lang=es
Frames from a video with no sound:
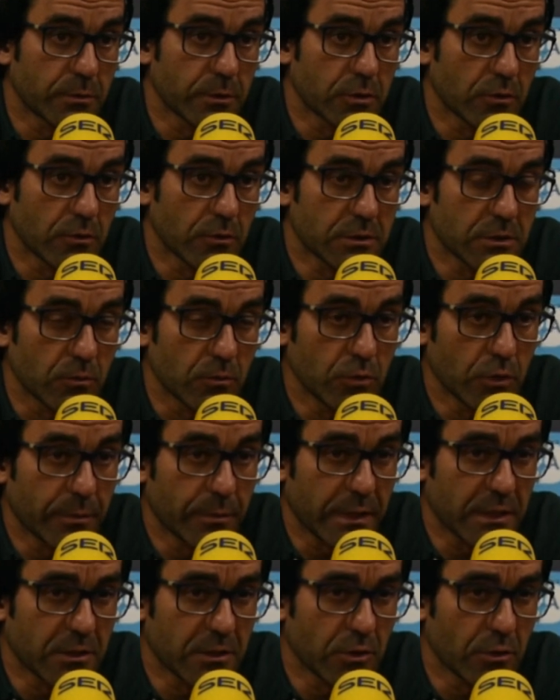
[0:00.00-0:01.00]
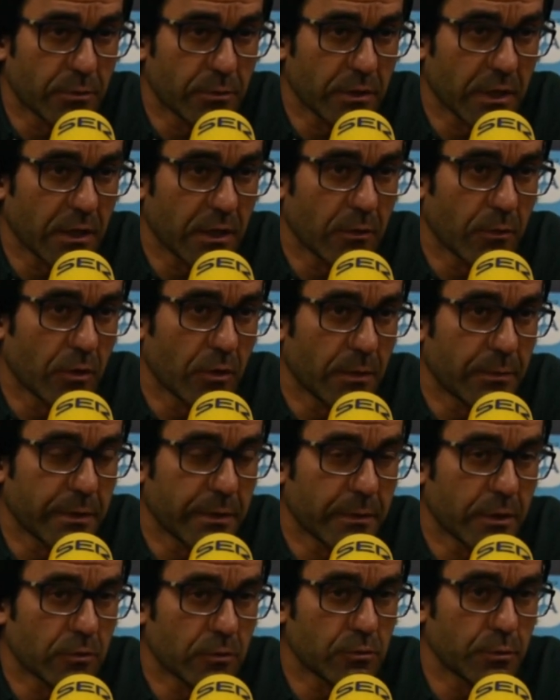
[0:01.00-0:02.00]
sobre todo el segundo partido, porque con el
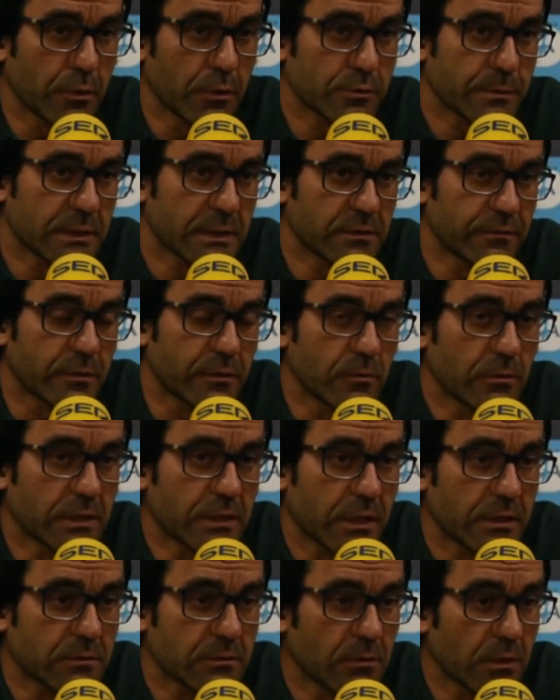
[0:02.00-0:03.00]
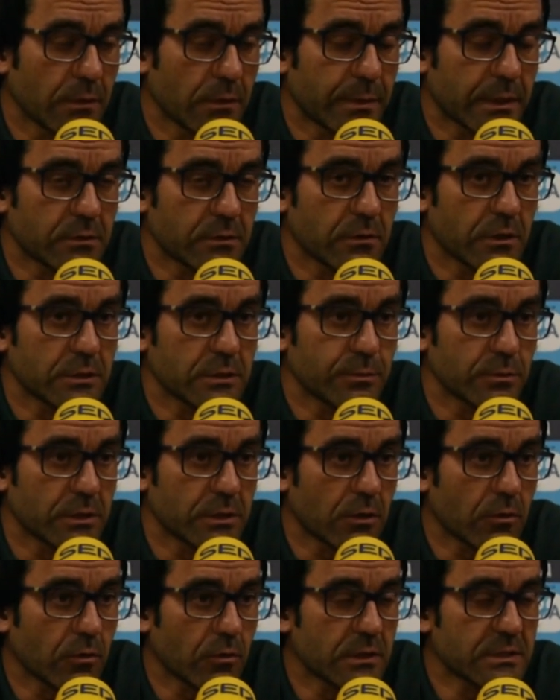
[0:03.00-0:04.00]
primero tuvimos más dificultades, con el partido que
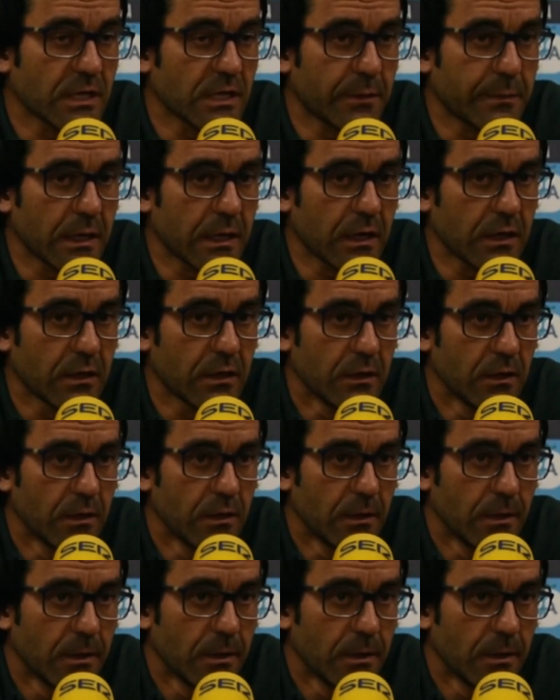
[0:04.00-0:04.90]
disputaron con el Salamanca